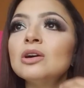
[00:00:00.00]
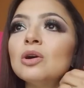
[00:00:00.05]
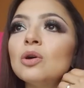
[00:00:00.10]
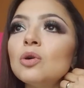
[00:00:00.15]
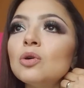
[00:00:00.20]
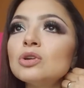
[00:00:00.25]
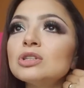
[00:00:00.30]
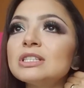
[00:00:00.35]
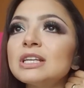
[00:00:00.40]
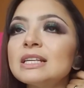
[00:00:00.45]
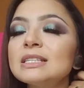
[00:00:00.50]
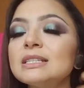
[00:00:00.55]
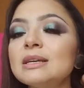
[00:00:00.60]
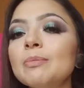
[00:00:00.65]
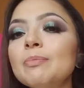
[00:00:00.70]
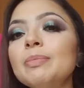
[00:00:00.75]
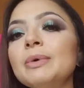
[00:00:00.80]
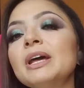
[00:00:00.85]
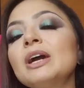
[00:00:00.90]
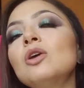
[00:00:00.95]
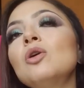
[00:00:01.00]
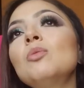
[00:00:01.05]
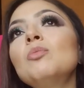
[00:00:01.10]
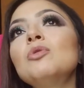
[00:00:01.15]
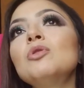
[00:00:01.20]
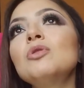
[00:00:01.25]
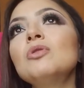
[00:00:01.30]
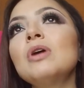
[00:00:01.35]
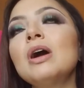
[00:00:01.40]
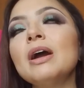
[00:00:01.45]
O sea, siempre
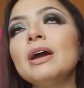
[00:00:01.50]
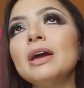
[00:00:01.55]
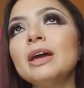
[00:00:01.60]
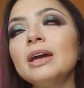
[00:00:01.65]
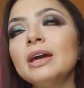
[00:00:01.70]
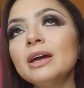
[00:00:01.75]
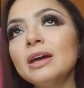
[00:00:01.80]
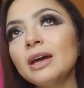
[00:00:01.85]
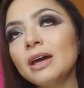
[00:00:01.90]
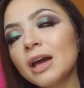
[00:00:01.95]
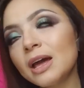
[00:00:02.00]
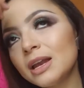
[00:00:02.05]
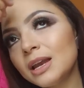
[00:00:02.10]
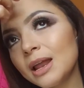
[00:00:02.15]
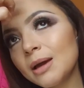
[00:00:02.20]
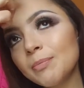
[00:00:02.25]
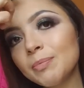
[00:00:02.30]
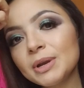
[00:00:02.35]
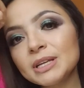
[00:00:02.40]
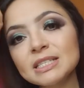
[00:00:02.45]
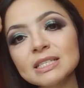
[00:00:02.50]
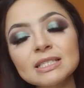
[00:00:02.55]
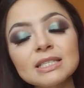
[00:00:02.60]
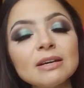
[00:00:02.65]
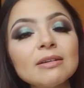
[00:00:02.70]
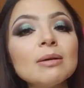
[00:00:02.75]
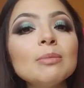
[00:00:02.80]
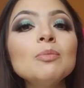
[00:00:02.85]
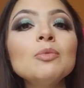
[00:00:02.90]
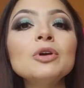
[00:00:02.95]
como eh, la empresa
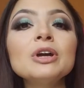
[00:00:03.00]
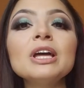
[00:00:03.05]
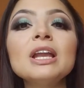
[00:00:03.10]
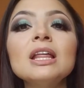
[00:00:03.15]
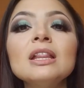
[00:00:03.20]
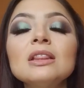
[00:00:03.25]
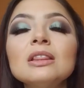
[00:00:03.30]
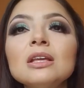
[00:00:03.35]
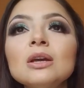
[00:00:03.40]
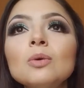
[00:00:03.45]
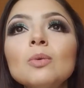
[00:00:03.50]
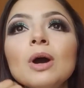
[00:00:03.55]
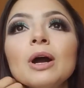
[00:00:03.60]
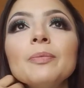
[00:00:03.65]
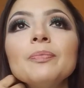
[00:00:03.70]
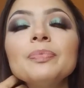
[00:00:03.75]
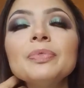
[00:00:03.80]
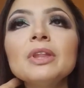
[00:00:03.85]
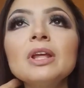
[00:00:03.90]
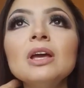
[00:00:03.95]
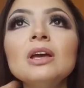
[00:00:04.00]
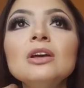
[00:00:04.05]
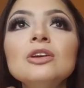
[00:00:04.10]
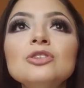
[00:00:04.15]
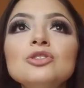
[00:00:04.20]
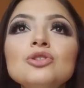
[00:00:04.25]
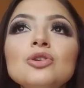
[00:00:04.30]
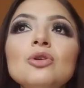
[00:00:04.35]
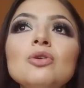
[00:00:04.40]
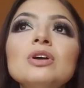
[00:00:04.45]
estaba muy a la antigua,
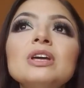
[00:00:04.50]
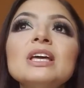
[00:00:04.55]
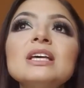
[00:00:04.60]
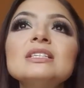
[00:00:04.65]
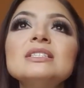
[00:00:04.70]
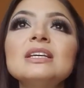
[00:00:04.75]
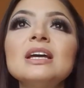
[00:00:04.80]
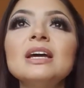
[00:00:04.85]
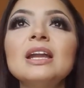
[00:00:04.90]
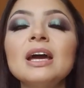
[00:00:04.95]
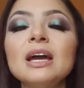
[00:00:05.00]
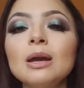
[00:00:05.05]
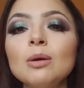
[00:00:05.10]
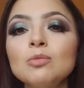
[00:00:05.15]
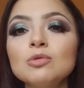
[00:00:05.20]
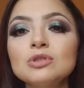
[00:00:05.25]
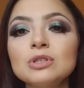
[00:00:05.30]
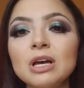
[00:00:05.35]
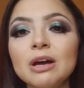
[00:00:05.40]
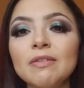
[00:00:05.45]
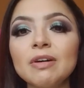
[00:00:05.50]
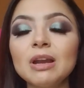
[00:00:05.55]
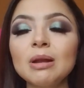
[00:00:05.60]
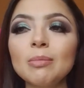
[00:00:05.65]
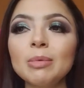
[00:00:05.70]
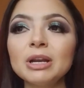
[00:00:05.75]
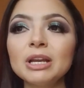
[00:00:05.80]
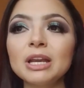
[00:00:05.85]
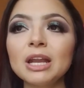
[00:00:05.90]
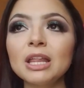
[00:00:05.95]
yo lo que hacía era que buscaba la
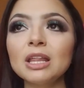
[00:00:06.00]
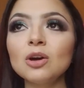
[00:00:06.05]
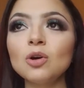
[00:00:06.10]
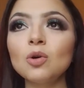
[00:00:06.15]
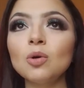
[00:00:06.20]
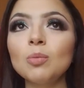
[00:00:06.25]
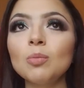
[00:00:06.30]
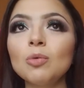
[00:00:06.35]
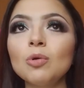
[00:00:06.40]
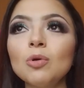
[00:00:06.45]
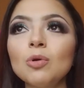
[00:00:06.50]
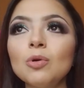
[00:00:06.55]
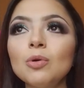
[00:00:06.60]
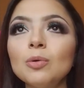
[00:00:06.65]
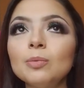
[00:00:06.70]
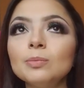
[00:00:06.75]
manera de cómo,